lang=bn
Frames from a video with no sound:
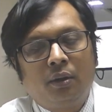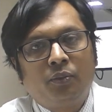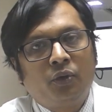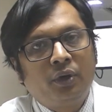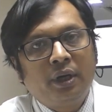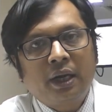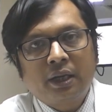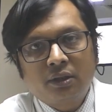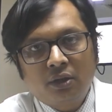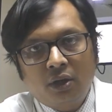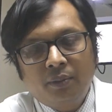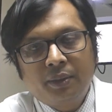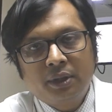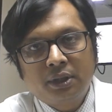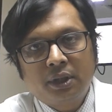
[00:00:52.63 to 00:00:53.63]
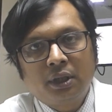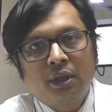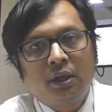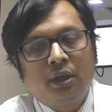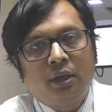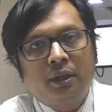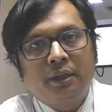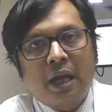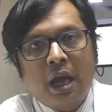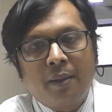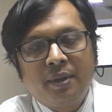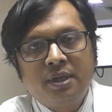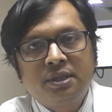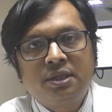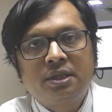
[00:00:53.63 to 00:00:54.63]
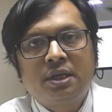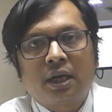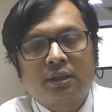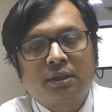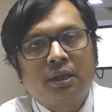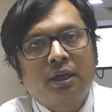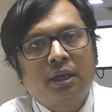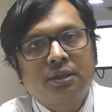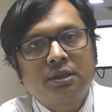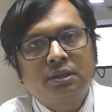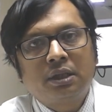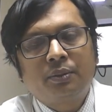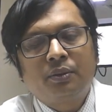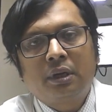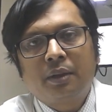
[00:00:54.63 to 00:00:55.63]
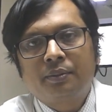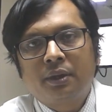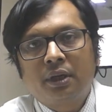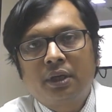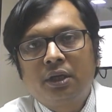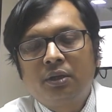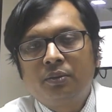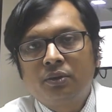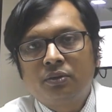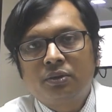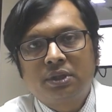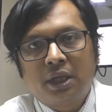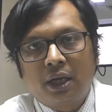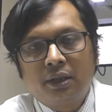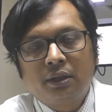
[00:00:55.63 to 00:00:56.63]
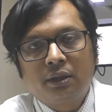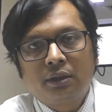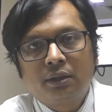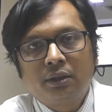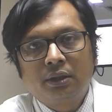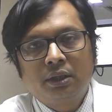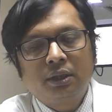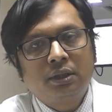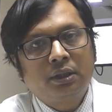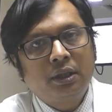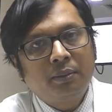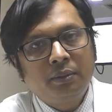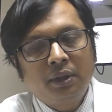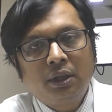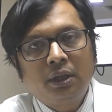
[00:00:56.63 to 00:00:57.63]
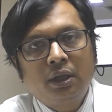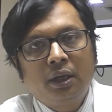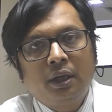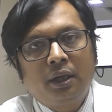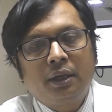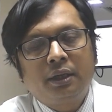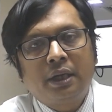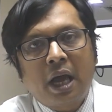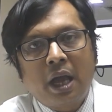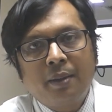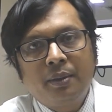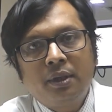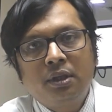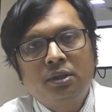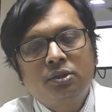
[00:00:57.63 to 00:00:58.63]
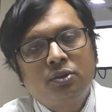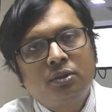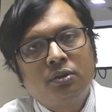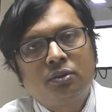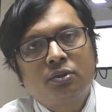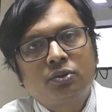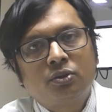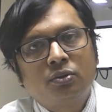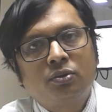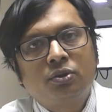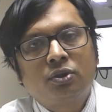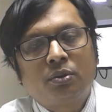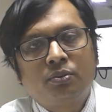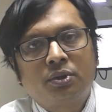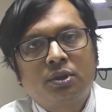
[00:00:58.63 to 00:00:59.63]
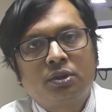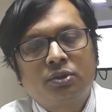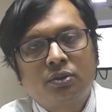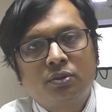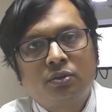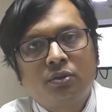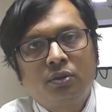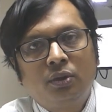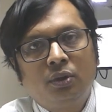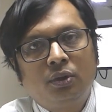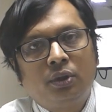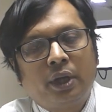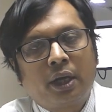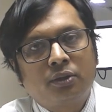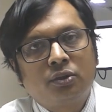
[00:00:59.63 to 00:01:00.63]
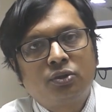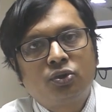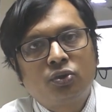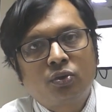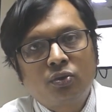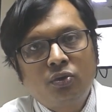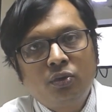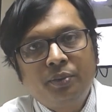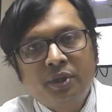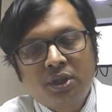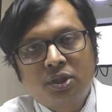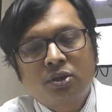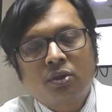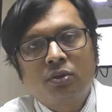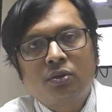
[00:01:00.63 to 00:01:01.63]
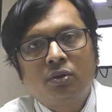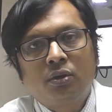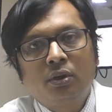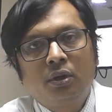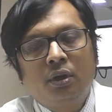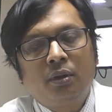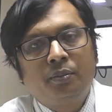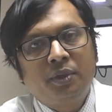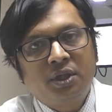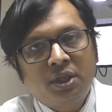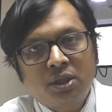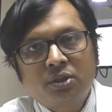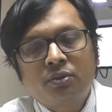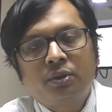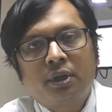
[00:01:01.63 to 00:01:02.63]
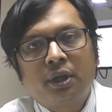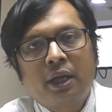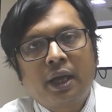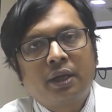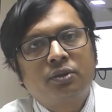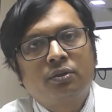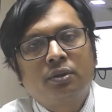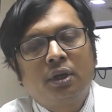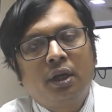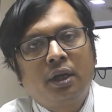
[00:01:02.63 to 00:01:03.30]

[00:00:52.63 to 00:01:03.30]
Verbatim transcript: মনে রাখতে হবে যে ডায়াবেটিসের ডাক্তারের কাছে যেমন আপনারা নিয়মিত যান ঠিক তেমনি ডায়াবেটিক জনিত চক্ষু সমস্যার জন্য একজন চক্ষু বিশেষজ্ঞ বিশেষ করে একজন